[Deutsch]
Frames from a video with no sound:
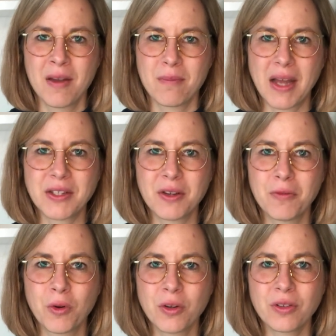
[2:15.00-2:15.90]

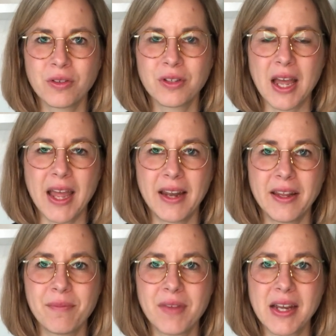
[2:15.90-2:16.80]
Manche Wunden, da
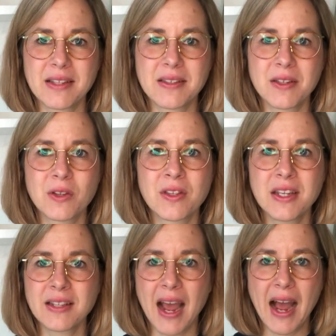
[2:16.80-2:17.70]
erleben wir, dass Jesus
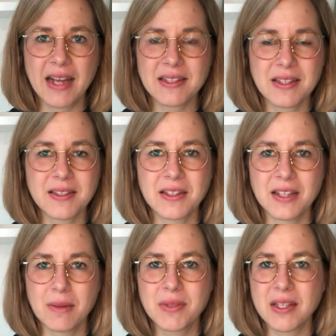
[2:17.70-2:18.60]
nicht der Arzt ist in
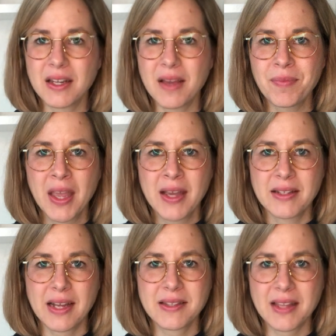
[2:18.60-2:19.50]
dem Sinne,
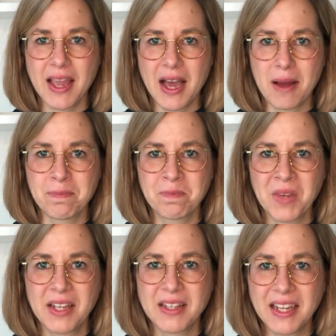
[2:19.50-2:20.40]
dass er
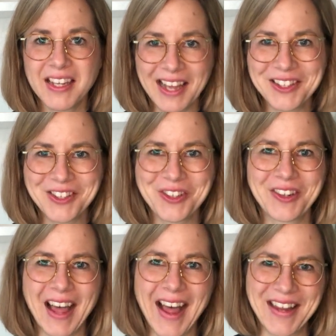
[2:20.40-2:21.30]
Dinge jetzt
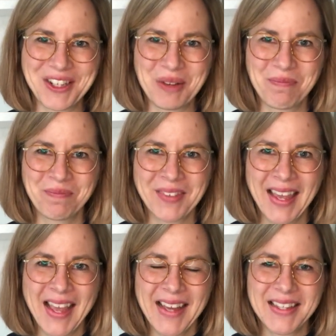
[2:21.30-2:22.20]
schon heilt.
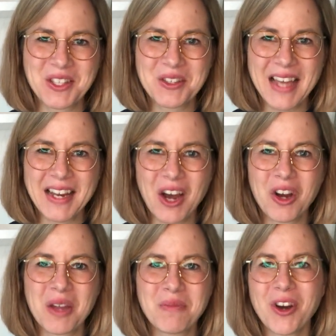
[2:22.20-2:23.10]
Jesus hat
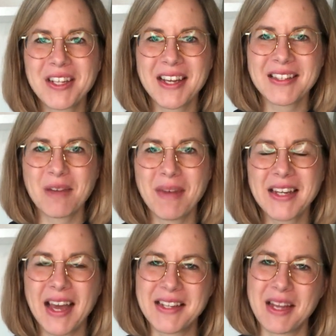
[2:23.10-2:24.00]
auch im Neuen
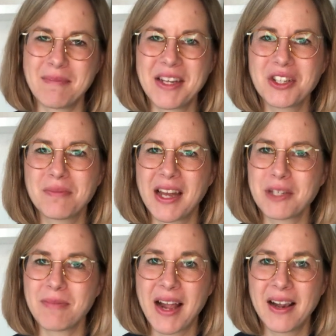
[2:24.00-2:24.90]
Testament, da hat der Menschen
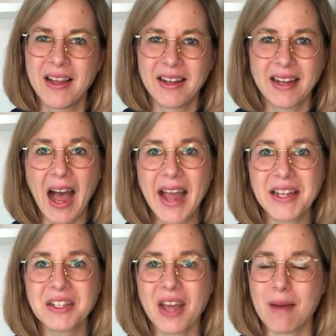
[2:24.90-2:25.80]
manchmal
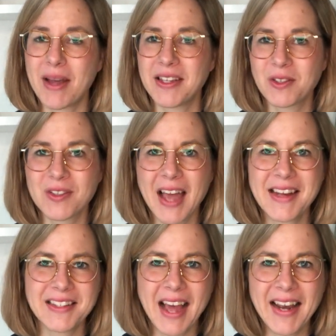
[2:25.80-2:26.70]
geheilt, aber Jesus
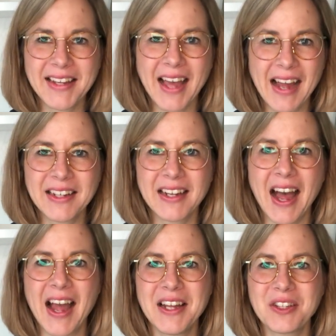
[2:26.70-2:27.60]
hat nicht alle Kranken
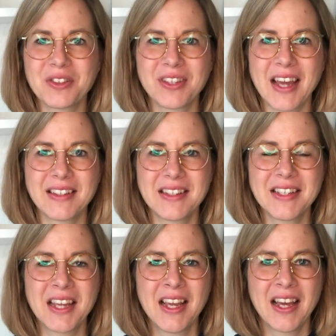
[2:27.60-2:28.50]
geheilt und hat
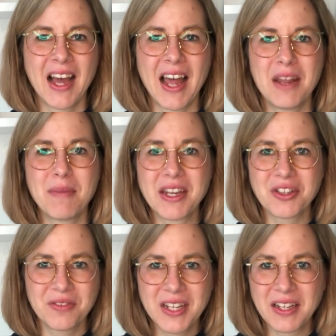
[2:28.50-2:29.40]
nicht alle
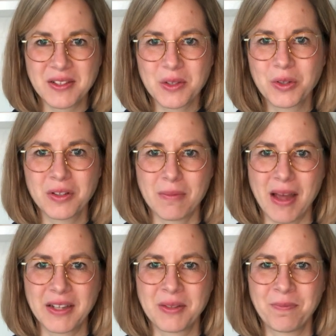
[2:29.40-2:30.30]
Menschen wieder gesund
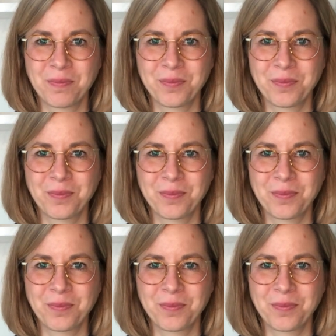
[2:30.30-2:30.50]
gemacht.